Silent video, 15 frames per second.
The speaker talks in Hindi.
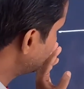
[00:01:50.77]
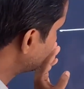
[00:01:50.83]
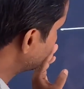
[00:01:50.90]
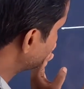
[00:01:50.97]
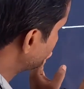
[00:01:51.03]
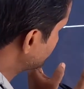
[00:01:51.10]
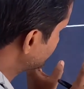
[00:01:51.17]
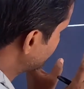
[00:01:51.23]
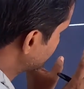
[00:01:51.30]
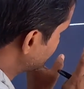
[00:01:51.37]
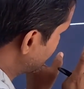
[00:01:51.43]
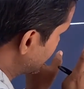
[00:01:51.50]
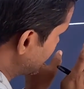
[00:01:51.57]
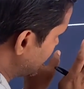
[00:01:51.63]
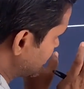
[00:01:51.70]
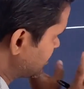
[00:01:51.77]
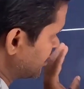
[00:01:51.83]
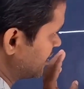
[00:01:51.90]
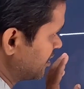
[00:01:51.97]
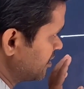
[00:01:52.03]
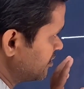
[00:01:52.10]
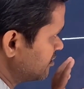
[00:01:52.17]
अगर मच फंड लेते
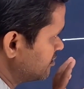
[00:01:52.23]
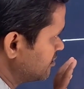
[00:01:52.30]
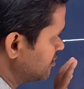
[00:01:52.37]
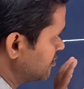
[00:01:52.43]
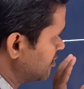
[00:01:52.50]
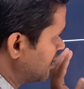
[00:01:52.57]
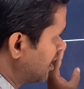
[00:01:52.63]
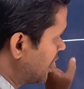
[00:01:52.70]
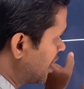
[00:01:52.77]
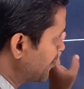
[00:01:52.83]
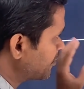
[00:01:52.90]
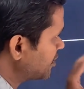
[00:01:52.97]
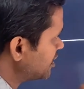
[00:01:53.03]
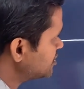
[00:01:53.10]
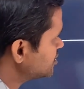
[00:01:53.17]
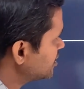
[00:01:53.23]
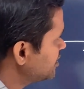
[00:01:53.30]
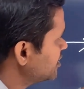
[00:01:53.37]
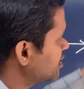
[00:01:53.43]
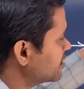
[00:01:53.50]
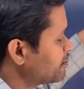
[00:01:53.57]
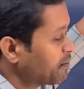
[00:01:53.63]
हैं आपके
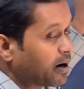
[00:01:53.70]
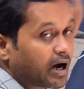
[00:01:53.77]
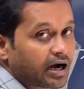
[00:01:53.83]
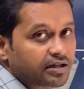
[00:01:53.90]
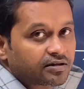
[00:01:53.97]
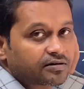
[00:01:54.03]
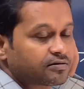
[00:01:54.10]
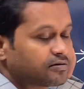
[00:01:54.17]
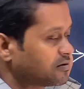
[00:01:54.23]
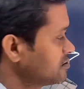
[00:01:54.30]
जाने के बाद